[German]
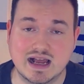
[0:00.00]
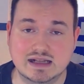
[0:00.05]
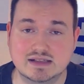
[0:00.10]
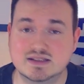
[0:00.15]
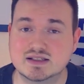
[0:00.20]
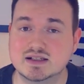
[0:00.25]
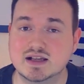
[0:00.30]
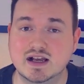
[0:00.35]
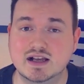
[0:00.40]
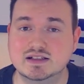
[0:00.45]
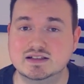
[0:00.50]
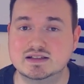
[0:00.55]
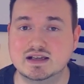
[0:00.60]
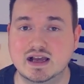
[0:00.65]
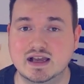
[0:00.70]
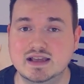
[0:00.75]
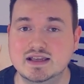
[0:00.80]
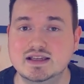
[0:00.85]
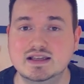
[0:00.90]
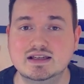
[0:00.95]
Einzelheiten
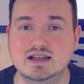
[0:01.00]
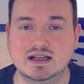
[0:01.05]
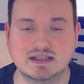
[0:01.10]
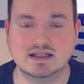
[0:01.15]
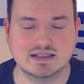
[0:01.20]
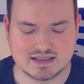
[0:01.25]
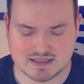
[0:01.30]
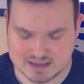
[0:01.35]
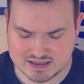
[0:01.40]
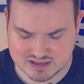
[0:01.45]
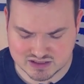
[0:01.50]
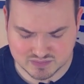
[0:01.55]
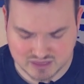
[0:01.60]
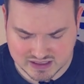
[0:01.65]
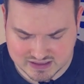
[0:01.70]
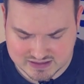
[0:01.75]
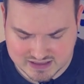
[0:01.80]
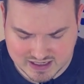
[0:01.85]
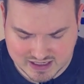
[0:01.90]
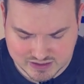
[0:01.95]
eingehen, ganz
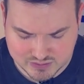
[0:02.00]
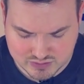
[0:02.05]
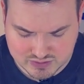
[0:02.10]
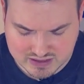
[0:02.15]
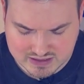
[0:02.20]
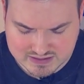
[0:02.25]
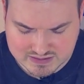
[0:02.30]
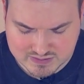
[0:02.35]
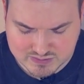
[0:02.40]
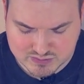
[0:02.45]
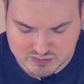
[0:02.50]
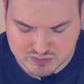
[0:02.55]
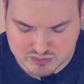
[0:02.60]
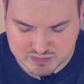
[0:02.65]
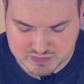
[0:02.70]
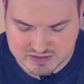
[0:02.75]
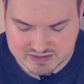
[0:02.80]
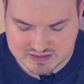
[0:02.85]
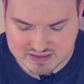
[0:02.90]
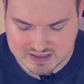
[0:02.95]
allgemein der 31.
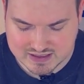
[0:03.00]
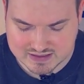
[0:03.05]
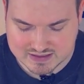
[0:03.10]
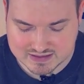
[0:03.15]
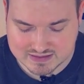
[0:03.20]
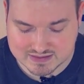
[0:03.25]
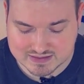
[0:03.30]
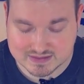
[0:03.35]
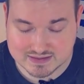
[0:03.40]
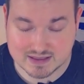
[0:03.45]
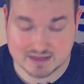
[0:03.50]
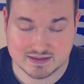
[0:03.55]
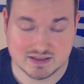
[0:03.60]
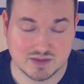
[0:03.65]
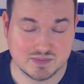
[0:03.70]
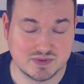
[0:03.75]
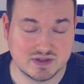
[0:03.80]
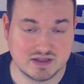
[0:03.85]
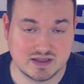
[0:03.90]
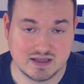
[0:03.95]
Spieltag,
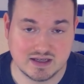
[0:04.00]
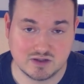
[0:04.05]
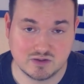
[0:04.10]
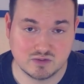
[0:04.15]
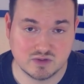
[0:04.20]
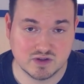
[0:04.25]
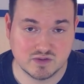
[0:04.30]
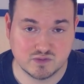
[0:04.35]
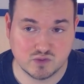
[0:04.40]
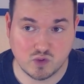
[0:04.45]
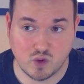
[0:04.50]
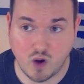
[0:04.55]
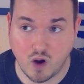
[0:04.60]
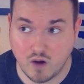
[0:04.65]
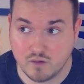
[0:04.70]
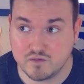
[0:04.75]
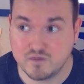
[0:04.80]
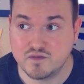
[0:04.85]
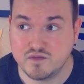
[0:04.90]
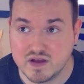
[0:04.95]
interessante Begegnungen, wo
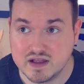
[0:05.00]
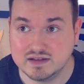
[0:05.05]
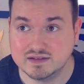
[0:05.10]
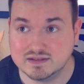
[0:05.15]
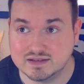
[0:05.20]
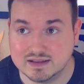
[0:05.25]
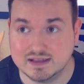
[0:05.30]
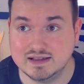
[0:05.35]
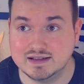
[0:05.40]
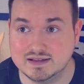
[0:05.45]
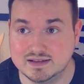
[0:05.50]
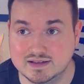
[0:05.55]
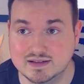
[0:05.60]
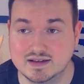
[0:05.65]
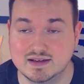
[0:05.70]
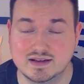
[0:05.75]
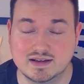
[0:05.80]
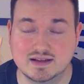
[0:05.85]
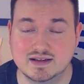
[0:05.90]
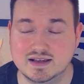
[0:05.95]
hoffentlich,
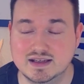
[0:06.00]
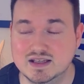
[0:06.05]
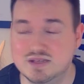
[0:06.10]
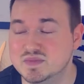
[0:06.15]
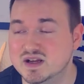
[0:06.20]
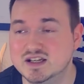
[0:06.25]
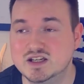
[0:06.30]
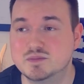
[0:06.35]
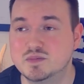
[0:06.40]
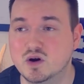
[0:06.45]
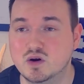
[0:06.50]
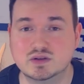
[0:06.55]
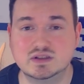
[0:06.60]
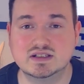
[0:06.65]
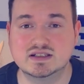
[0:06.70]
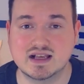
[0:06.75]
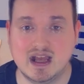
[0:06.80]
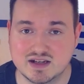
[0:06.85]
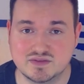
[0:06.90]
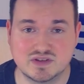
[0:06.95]
ich meine, ich brauche
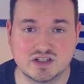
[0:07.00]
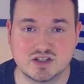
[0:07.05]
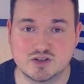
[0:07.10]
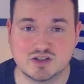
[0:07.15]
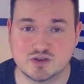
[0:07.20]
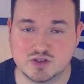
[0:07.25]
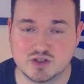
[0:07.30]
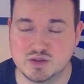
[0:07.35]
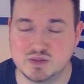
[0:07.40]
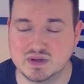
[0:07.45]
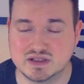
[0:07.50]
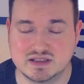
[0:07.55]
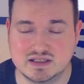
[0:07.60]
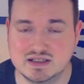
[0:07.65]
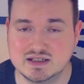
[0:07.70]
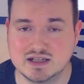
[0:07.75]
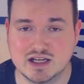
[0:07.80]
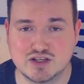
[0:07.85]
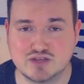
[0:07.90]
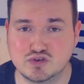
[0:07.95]
nicht sagen, wenn ich euch die
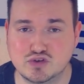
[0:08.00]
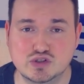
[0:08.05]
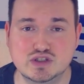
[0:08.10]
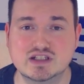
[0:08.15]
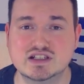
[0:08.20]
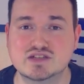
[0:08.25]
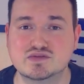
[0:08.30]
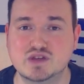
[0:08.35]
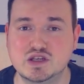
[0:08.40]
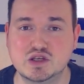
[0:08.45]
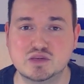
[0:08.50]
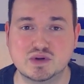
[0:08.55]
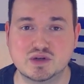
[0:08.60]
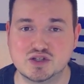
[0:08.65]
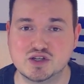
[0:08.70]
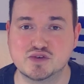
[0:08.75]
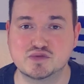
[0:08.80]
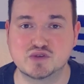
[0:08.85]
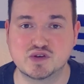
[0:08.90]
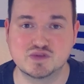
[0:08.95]
Partien gleich vorlese, welche
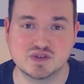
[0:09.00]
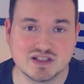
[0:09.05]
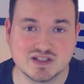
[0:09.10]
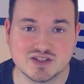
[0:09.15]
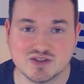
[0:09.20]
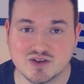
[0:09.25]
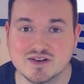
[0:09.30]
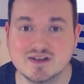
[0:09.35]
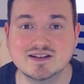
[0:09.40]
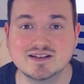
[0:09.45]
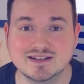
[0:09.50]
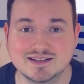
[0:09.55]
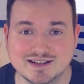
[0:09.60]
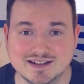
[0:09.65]
Mannschaft gewinnen soll.